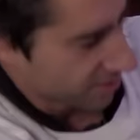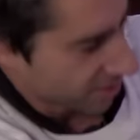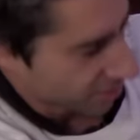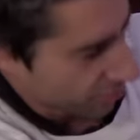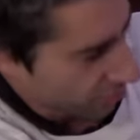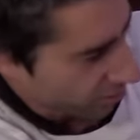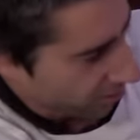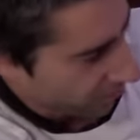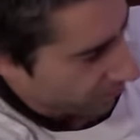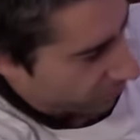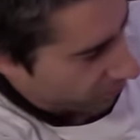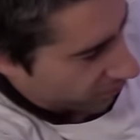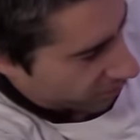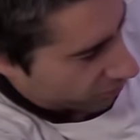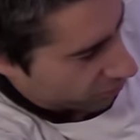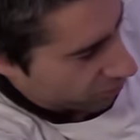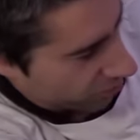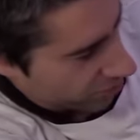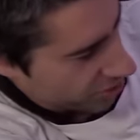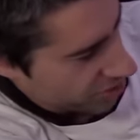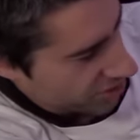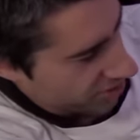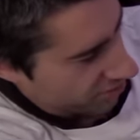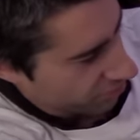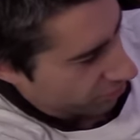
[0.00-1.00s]
d'ailleurs, il faudrait
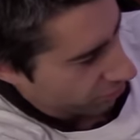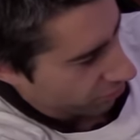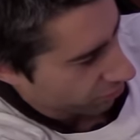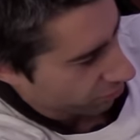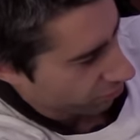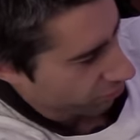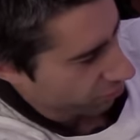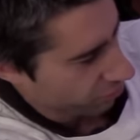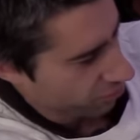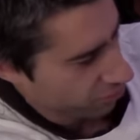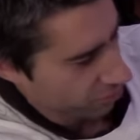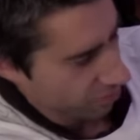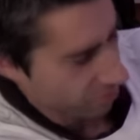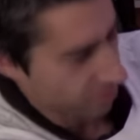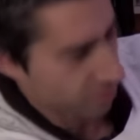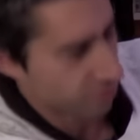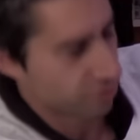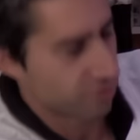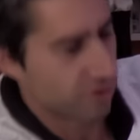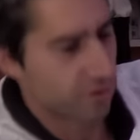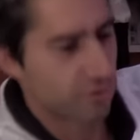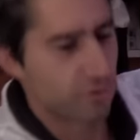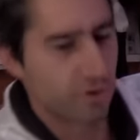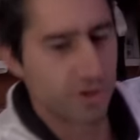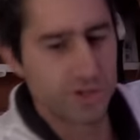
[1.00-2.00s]
corriger ce truc.
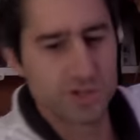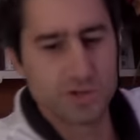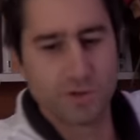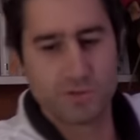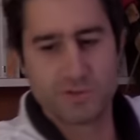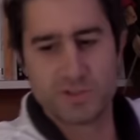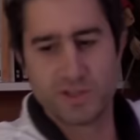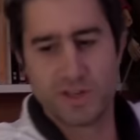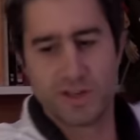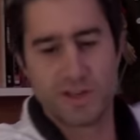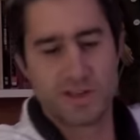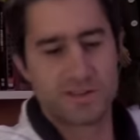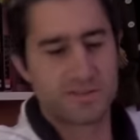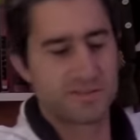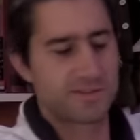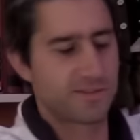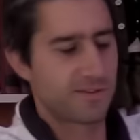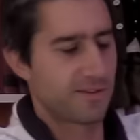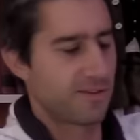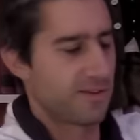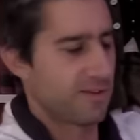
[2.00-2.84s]
Je vais le corriger en direct.